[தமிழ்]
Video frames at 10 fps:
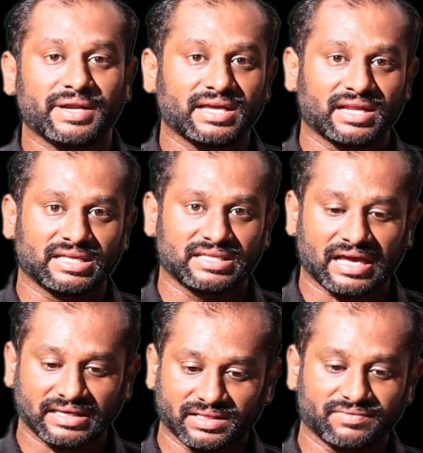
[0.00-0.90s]
அப்படிங்கிறது
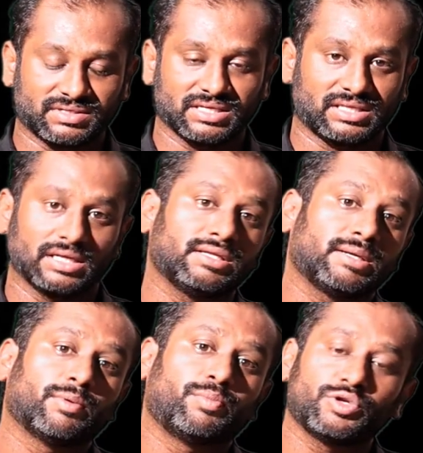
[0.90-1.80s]
தான் இந்த
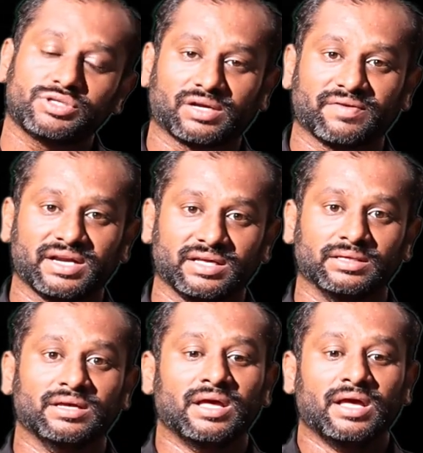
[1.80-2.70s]
விஷயத்துலேருந்து நம்ம புரிஞ்சுக்க
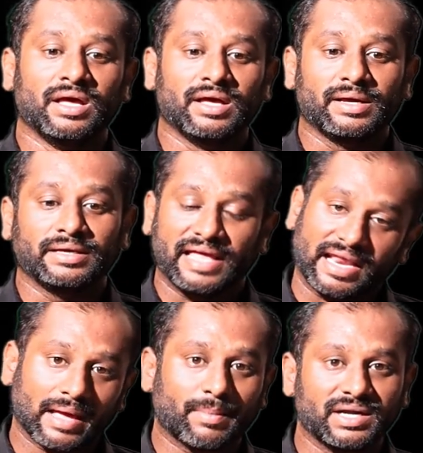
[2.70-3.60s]
வேண்டியது
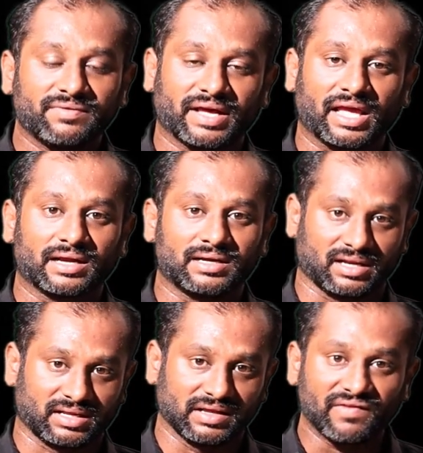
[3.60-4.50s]
நிறையா மண் வகைகள்
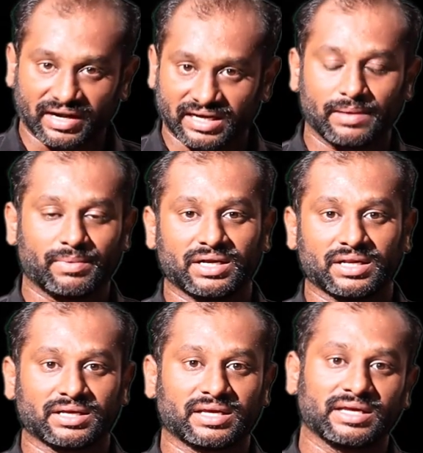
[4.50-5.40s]
இருக்குது வண்டல் மண்
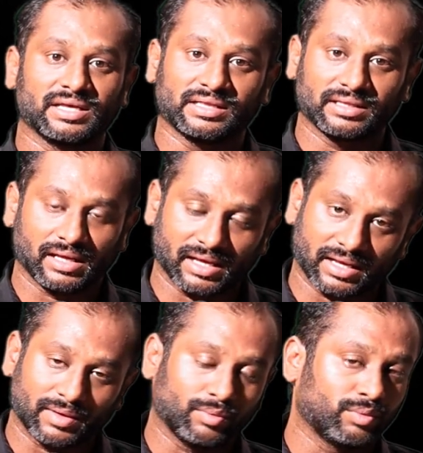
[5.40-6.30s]
இருக்குது
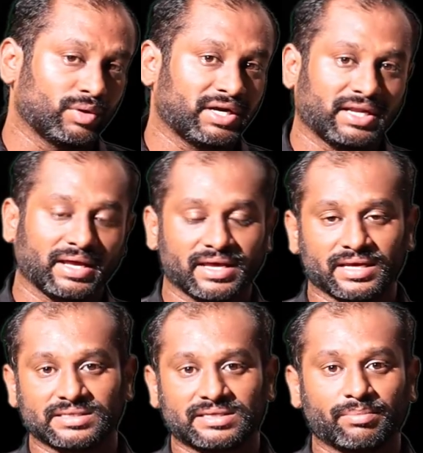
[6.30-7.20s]
உள்ளிட்ட
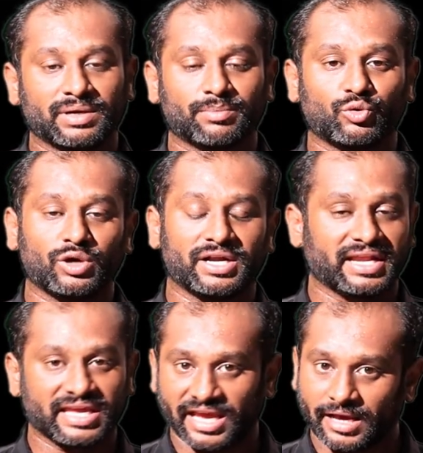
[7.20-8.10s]
செம்மண் மண்
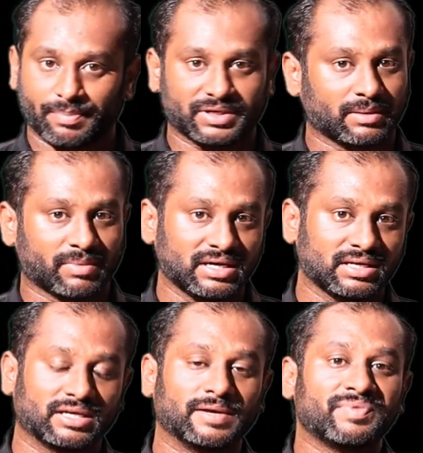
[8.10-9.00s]
உள்ளிட்ட ஏகப்பட்ட மண்
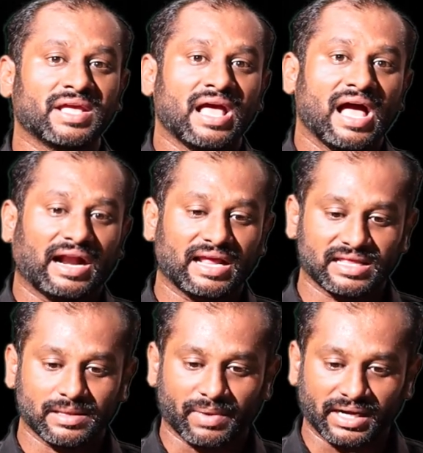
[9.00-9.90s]
இருக்குது
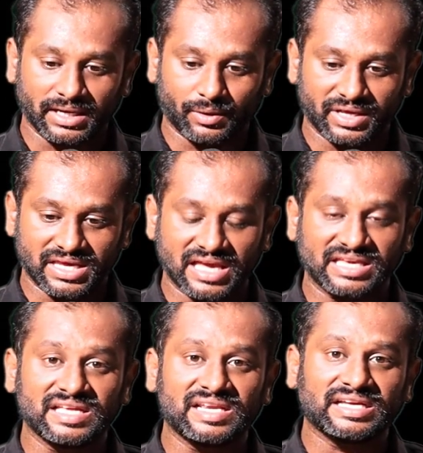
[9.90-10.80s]
ஆனால் அந்த மண்ணினுடைய
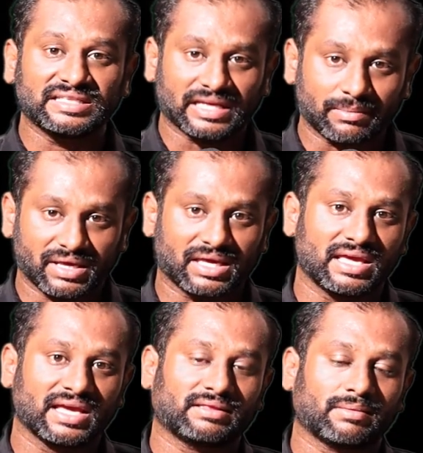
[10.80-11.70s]
இறுகுத்தன்மைக்கு
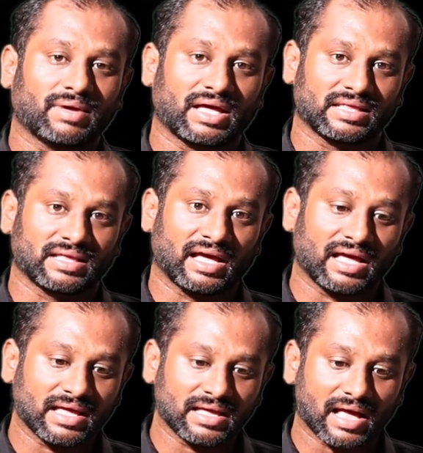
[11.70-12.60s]
ஏற்ற மாதிரி
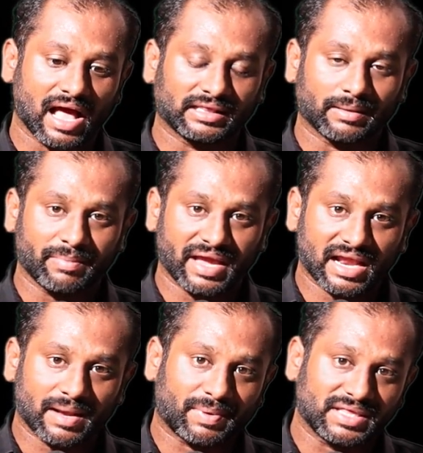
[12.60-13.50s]
தான் அந்த
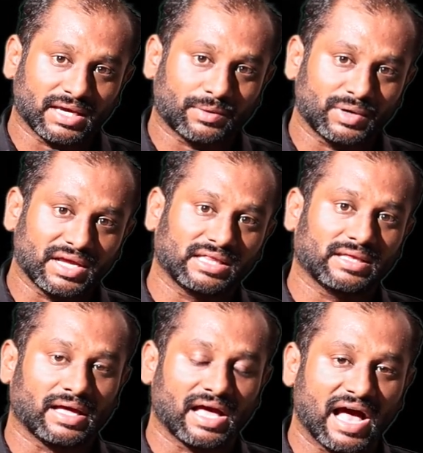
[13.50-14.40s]
மேலே பதியக்கூடிய
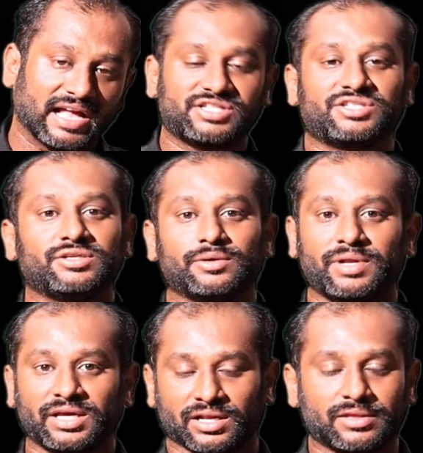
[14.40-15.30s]
அந்த அச்சு
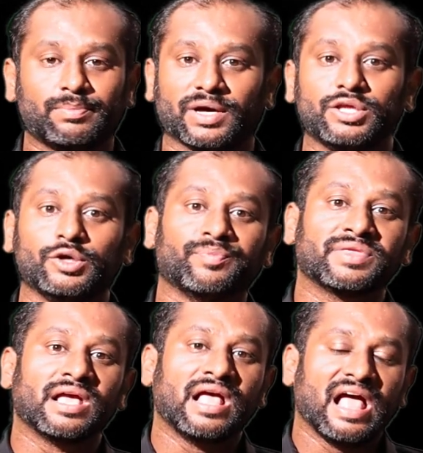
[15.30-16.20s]
அப்படிங்கிறது பதியும்
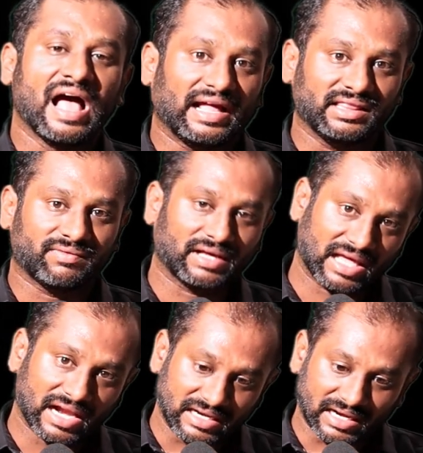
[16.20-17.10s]
அந்த
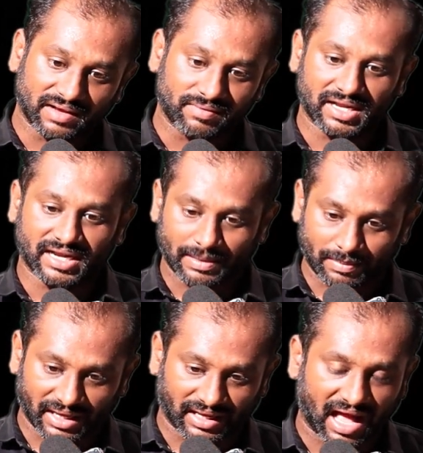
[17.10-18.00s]
வகையில் நிலவில்
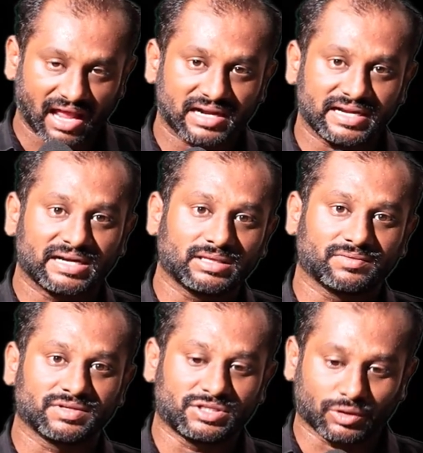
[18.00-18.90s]
நம்ம காலடி
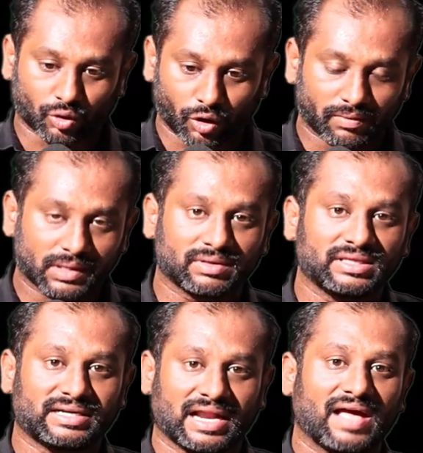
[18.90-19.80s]
எடுத்து வச்சு ரோவர்
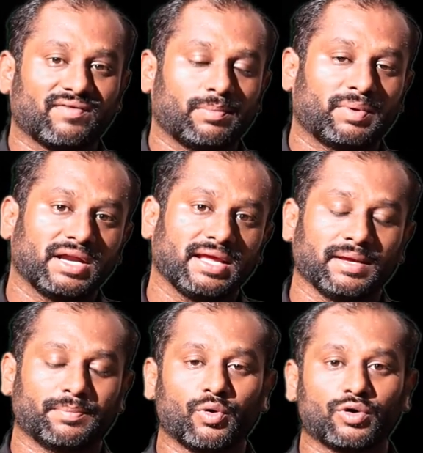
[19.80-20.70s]
வந்து ட்ராவல் பண்ணி
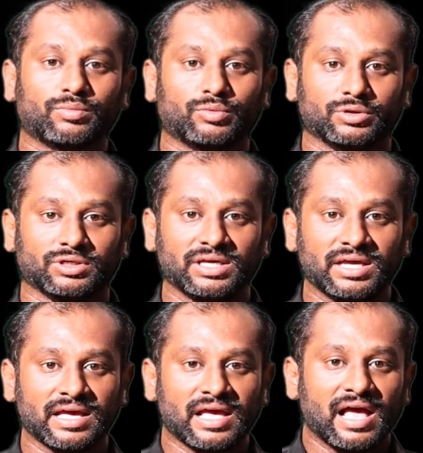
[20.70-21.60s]
போகும்போது
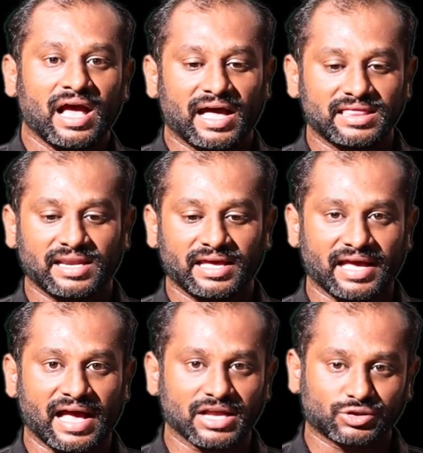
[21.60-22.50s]
அதில்
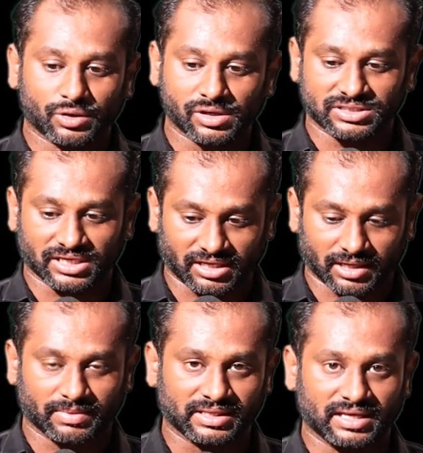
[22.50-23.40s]
அசோக
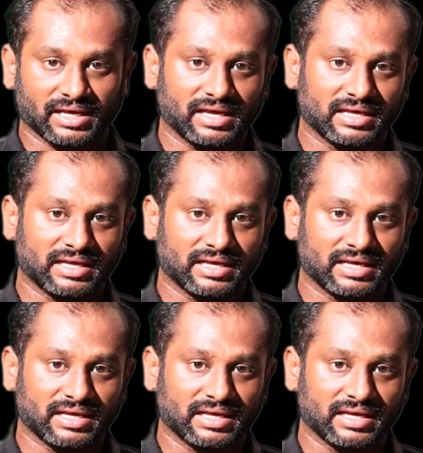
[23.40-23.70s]
சக்கரம் அந்த